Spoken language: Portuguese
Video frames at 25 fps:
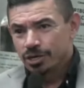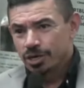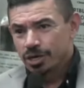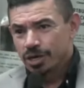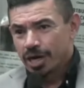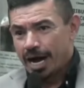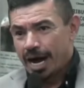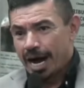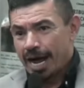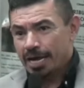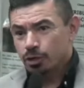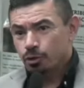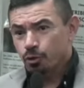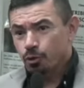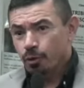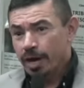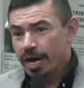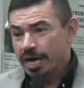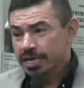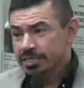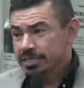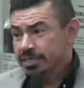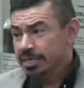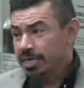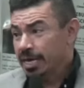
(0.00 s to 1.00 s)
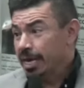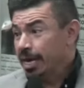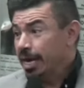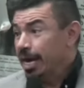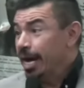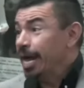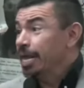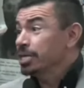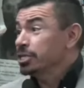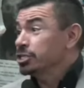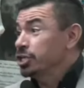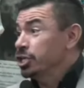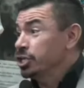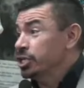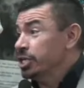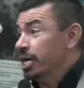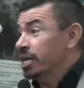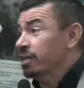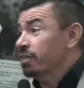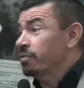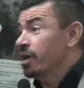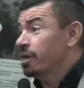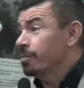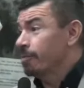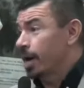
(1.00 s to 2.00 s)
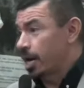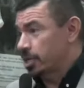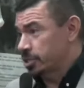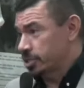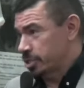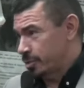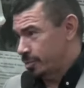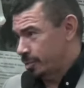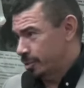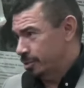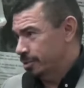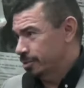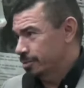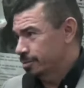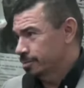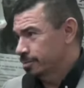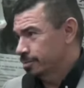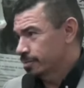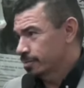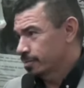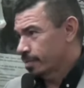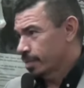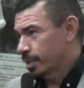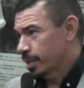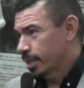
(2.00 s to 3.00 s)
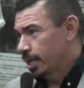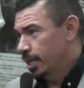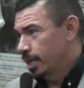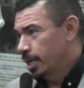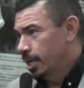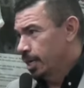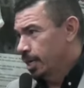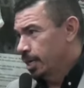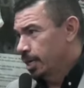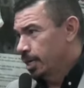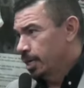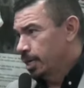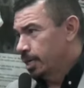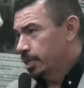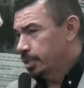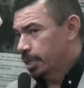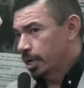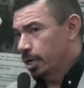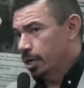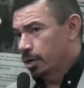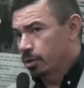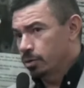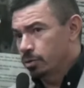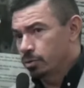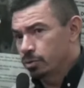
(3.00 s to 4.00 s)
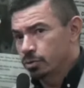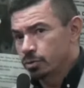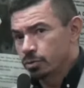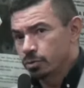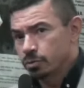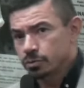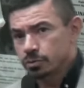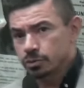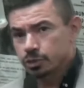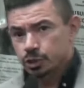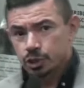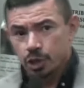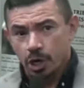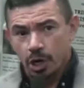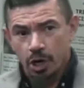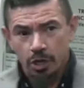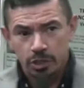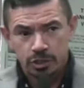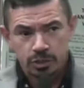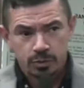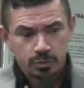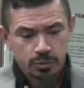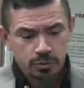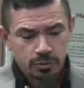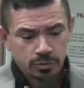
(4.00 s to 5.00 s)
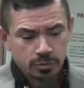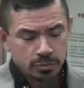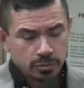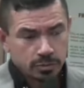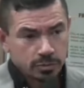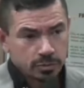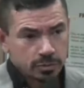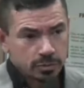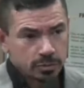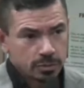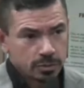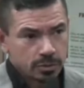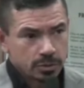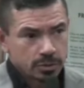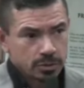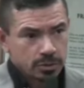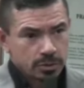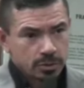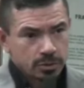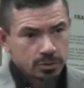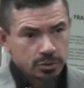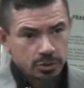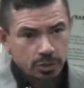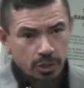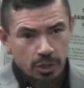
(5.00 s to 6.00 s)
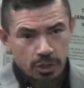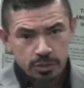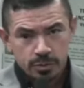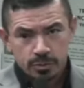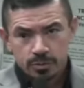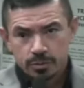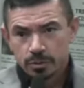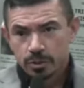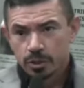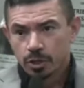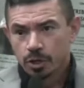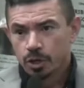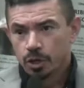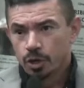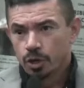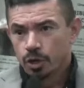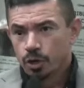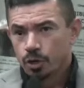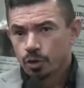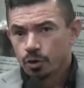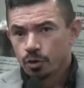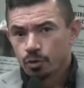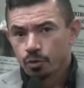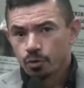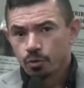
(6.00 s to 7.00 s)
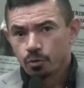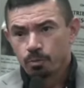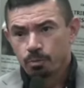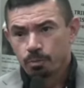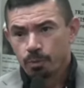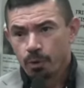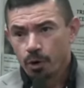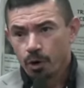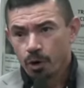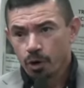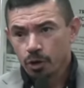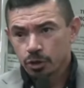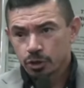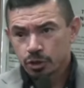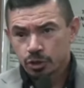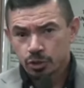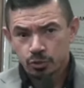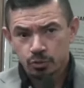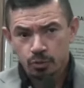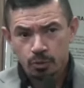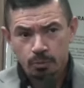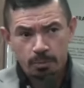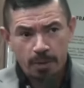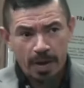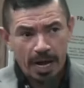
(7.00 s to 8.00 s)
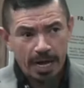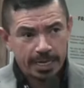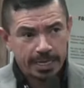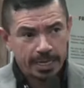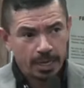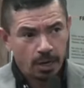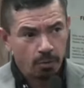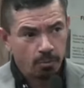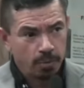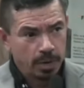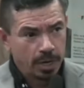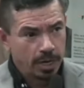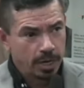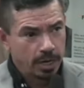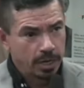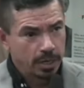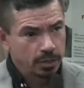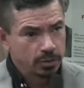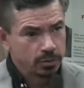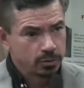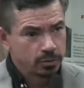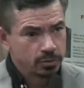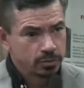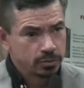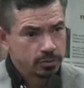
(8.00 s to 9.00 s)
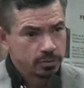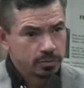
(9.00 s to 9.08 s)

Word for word: Adoece é, a gente cada vez mais, Germana. Então, Zosmo, Zosmo, o posto do Parque Albano,